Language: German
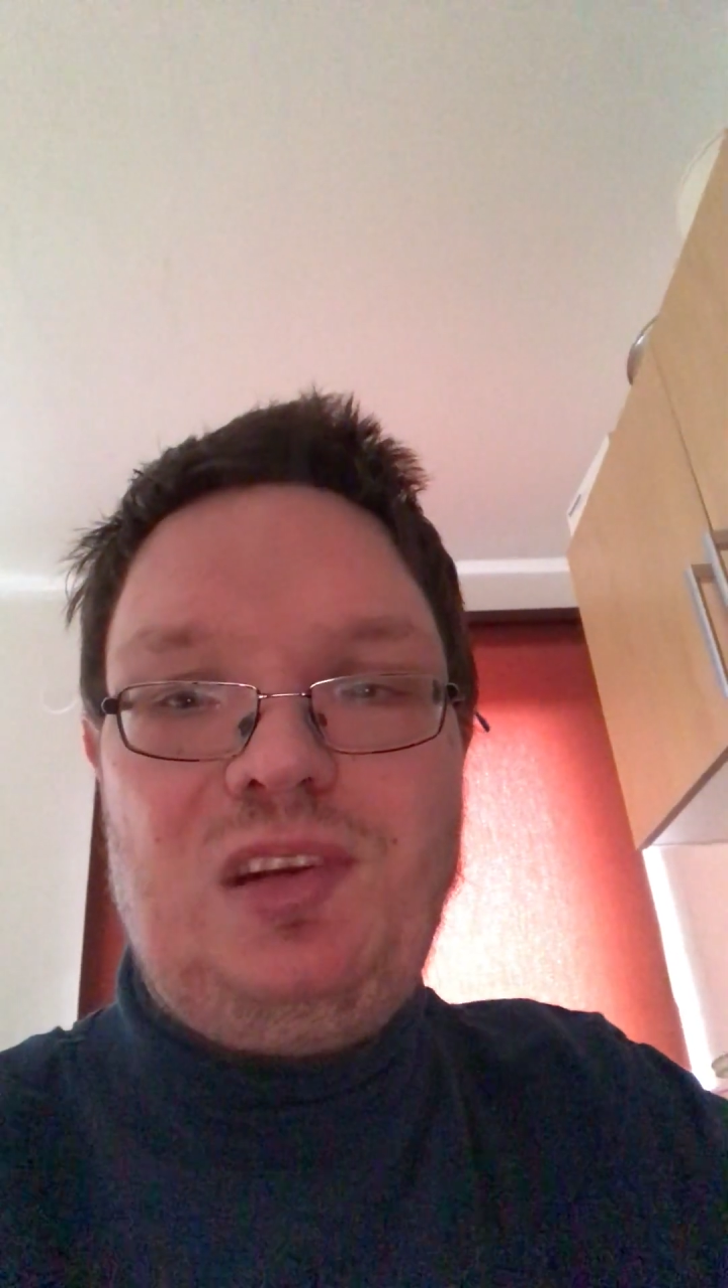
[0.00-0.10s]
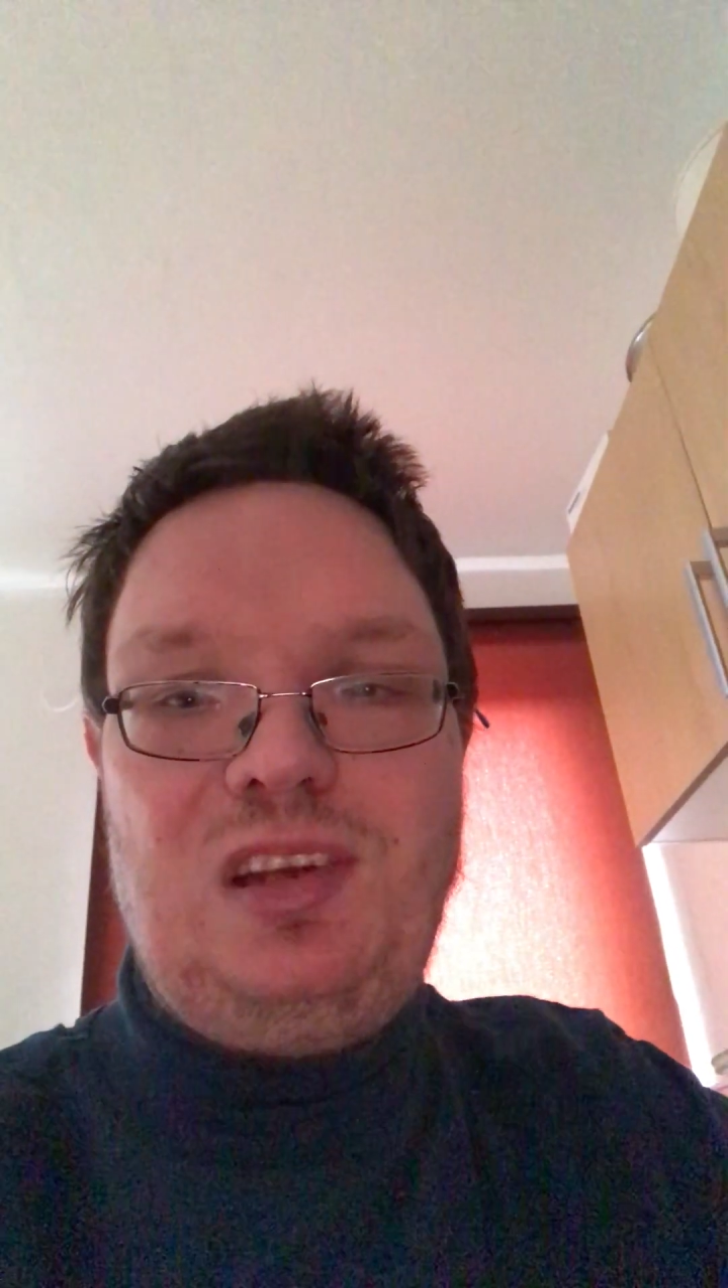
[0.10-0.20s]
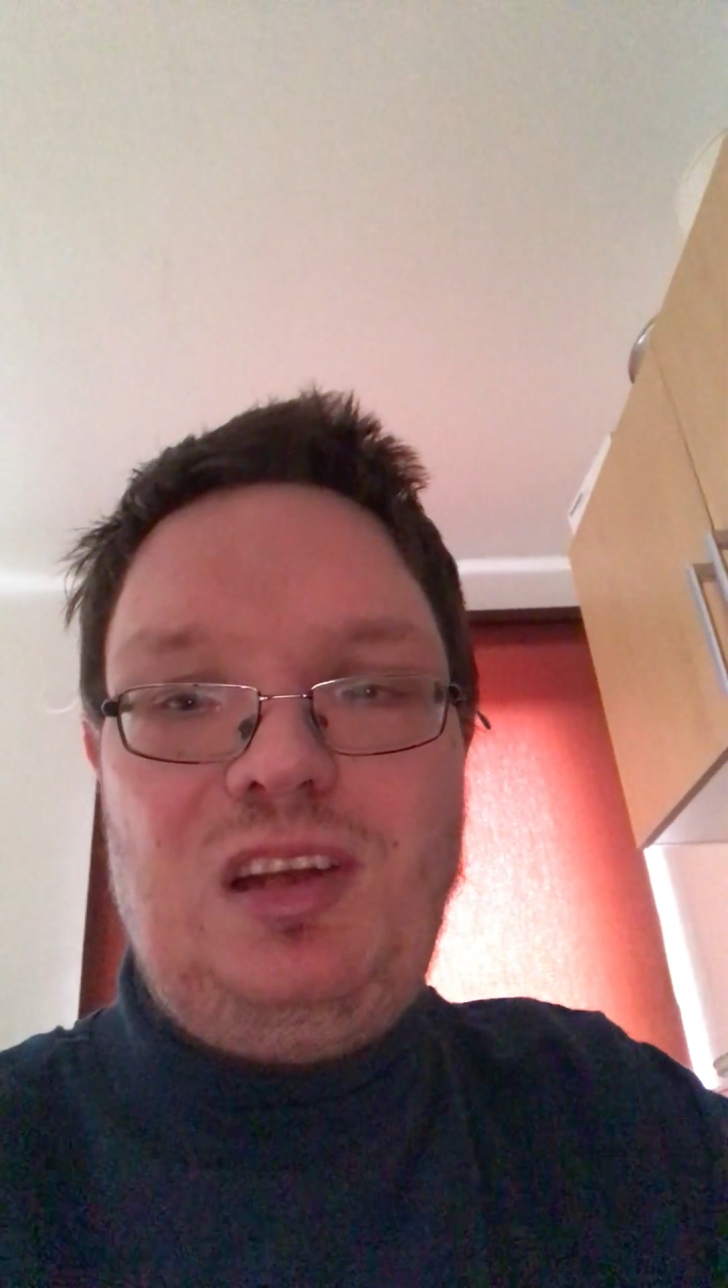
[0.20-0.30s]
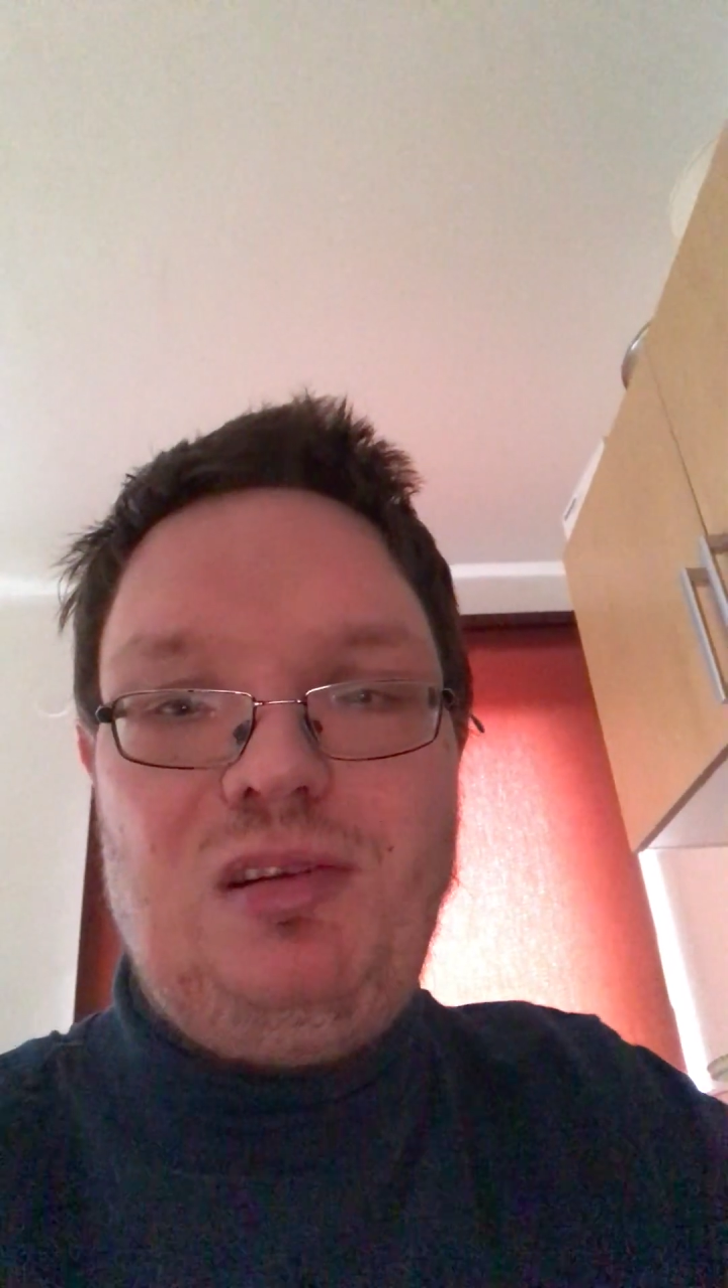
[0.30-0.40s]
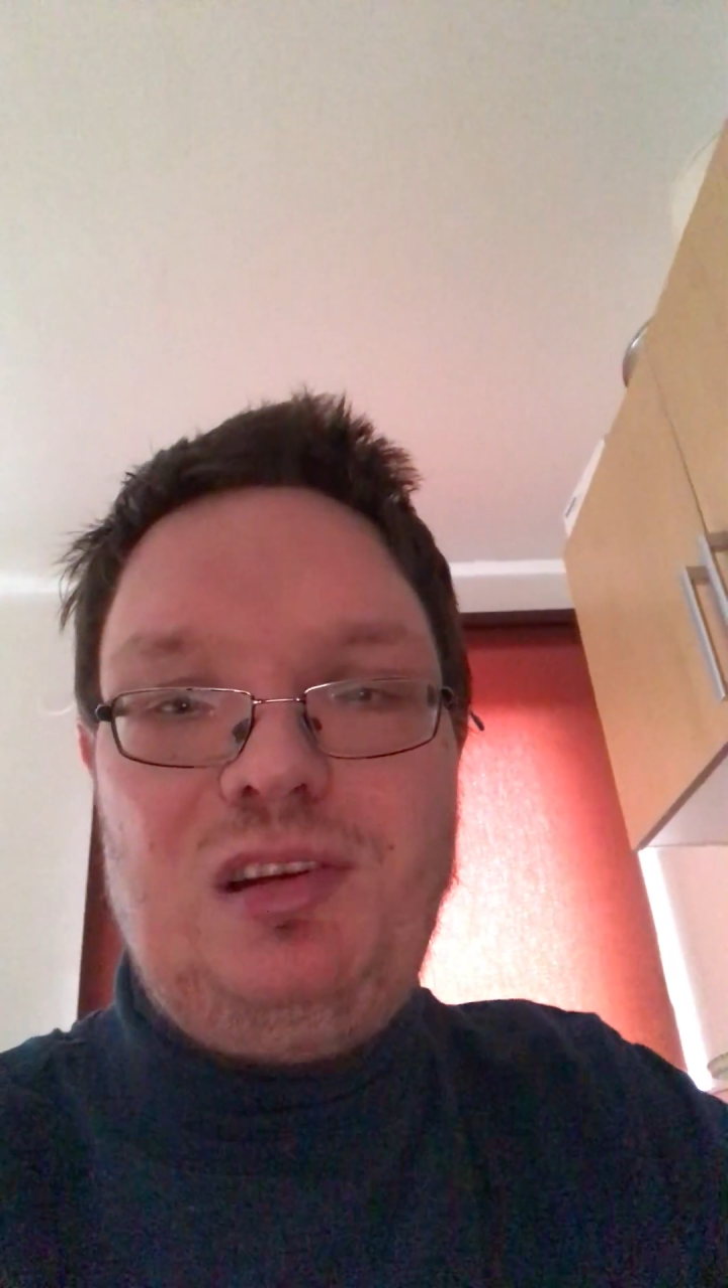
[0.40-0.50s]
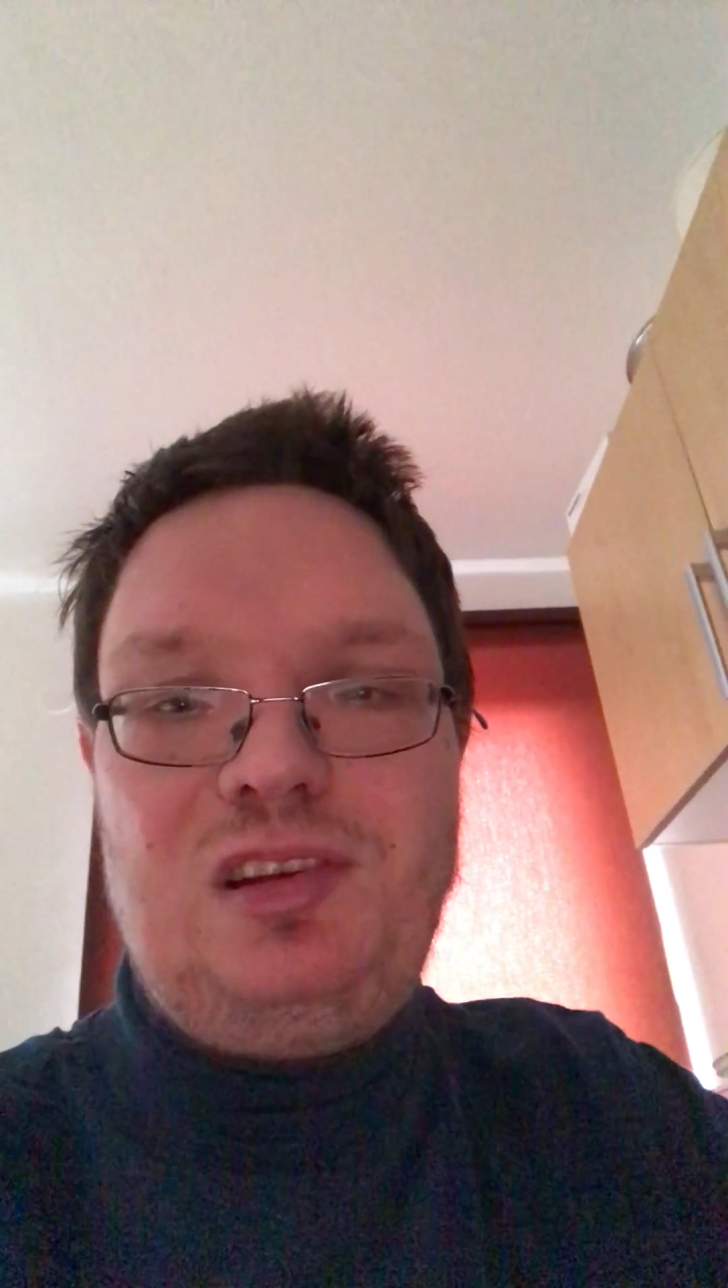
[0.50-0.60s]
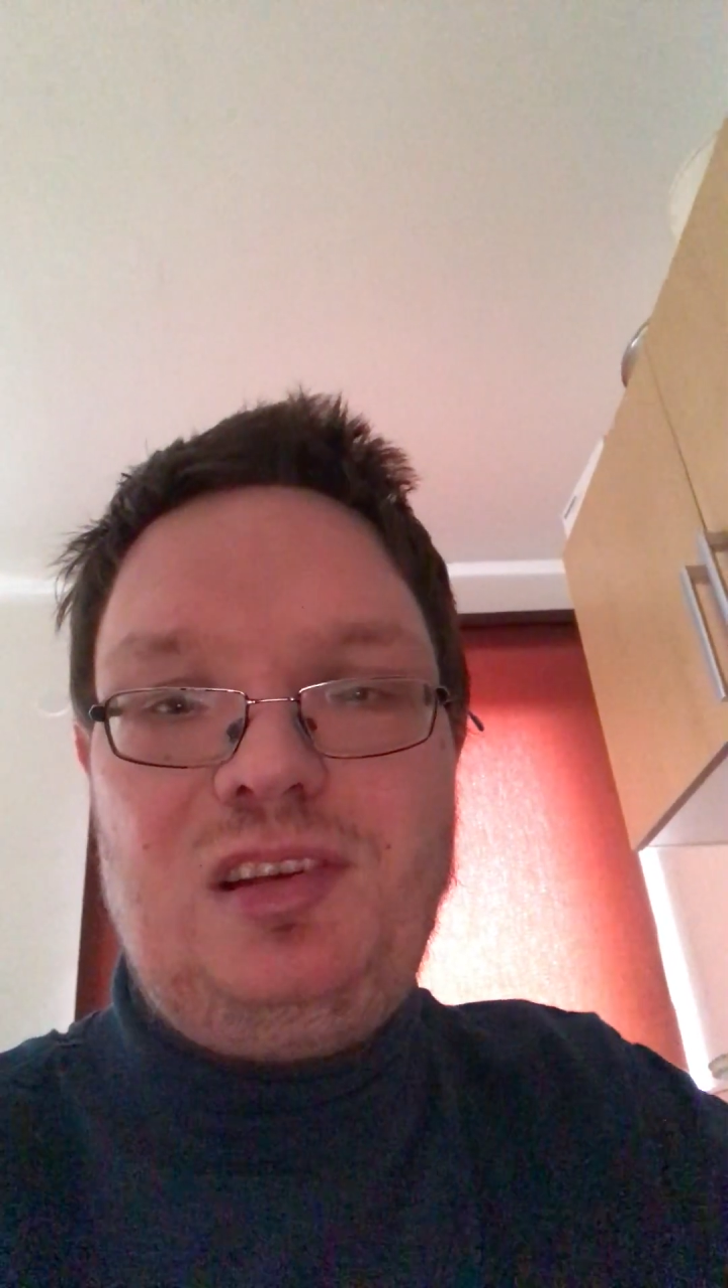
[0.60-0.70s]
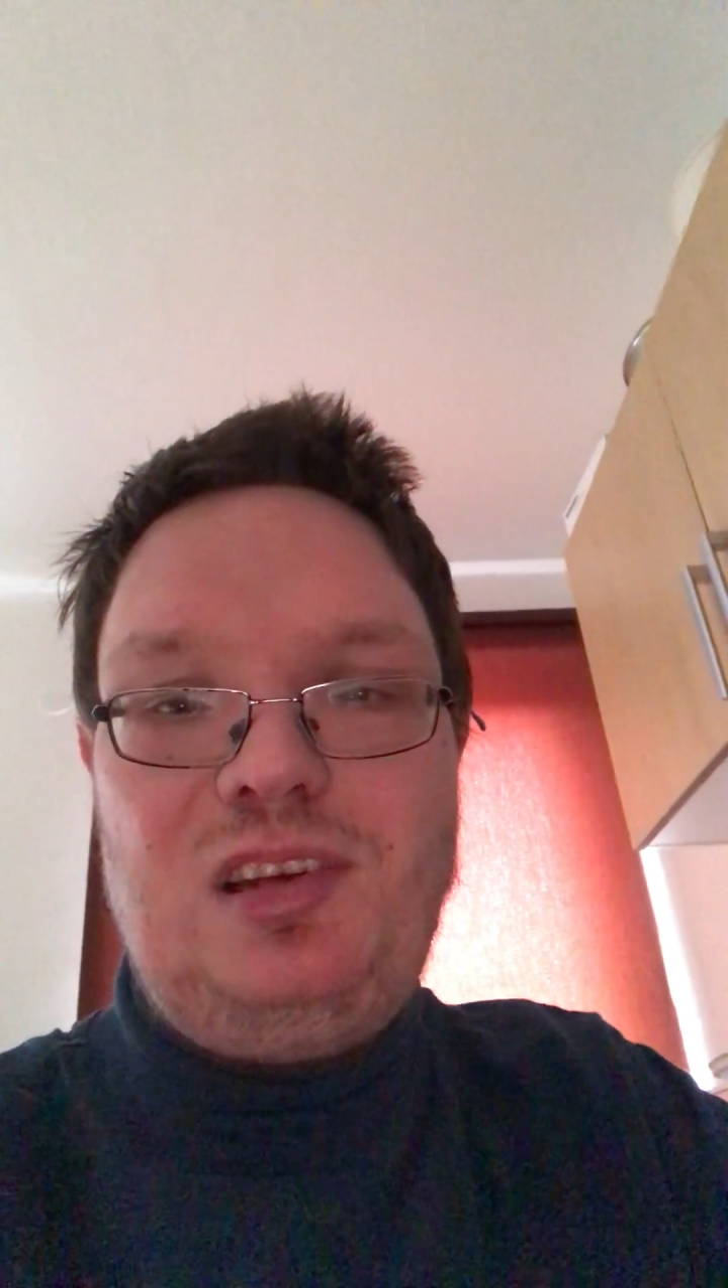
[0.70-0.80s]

die Leute,